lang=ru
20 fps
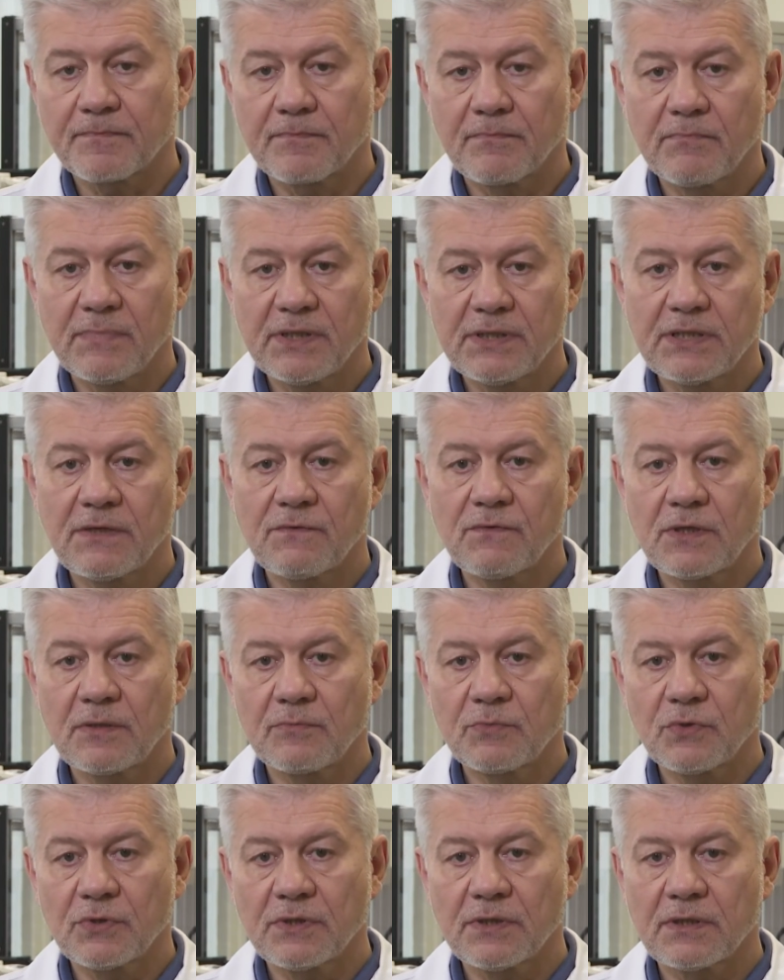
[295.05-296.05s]
мы довольно
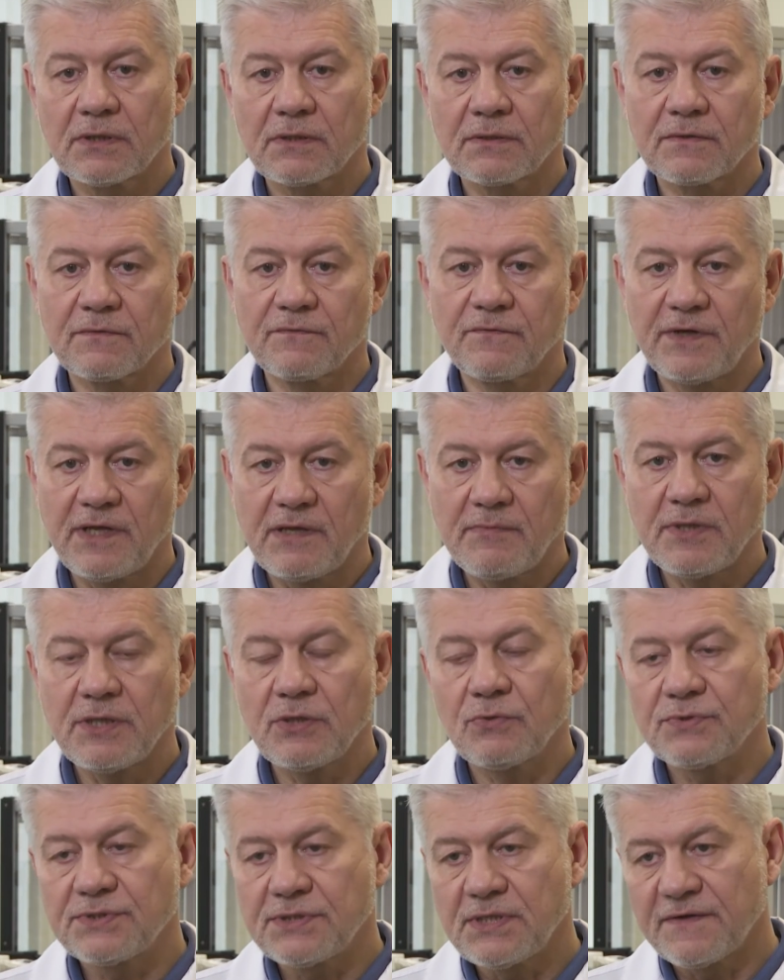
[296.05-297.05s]
много
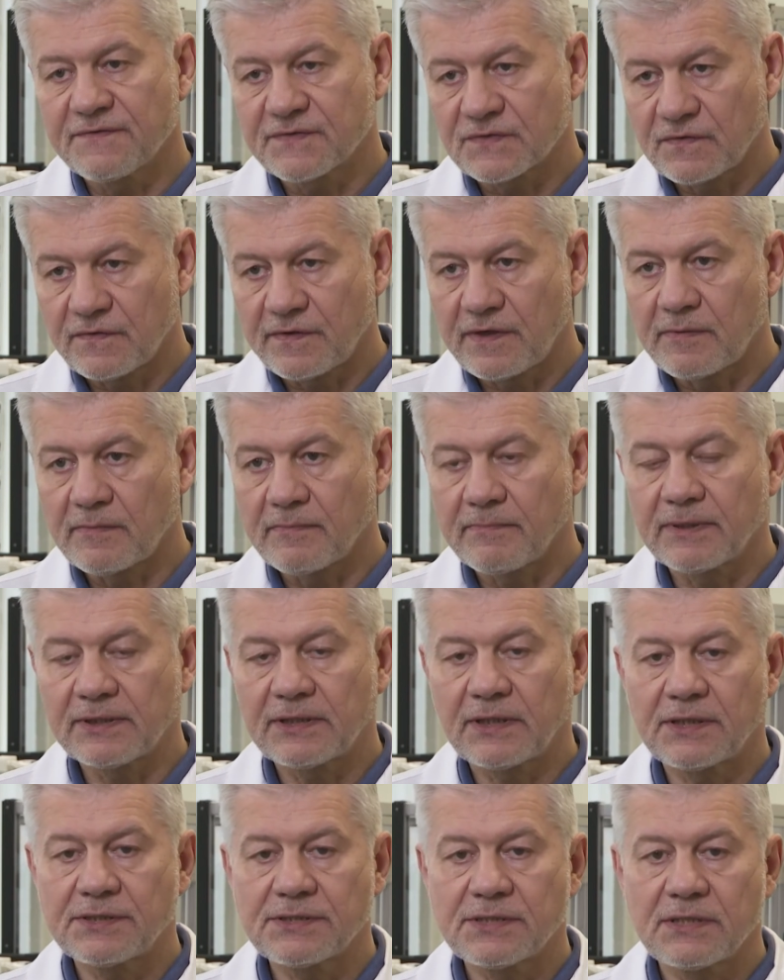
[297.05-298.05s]
времени и усилий в свое время
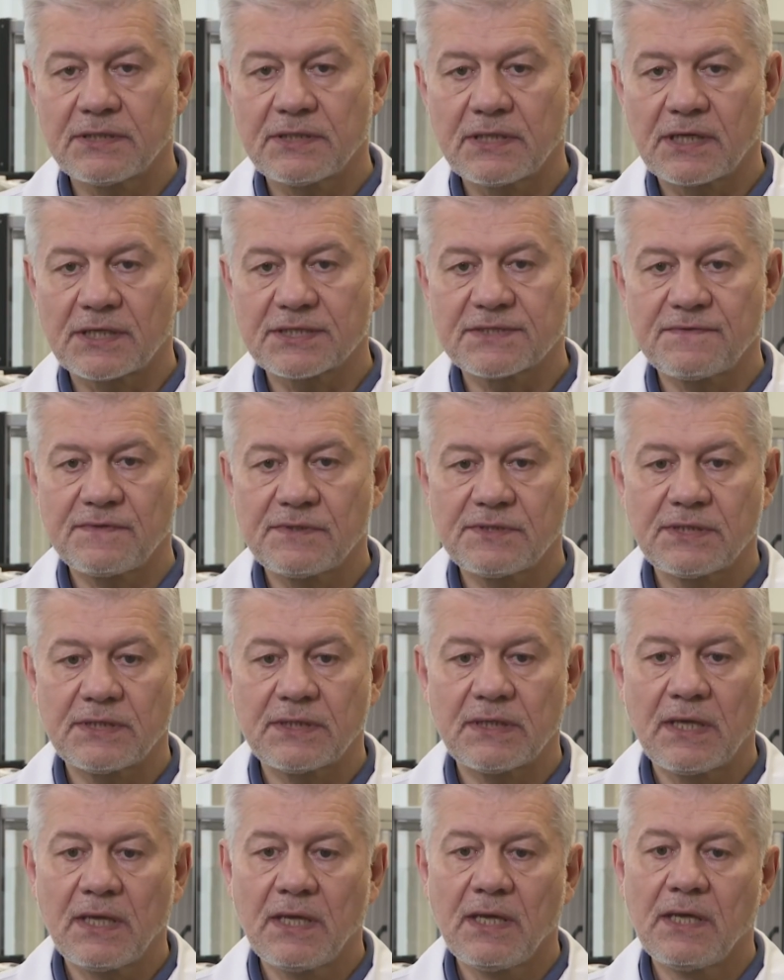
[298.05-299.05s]
потратили на развитие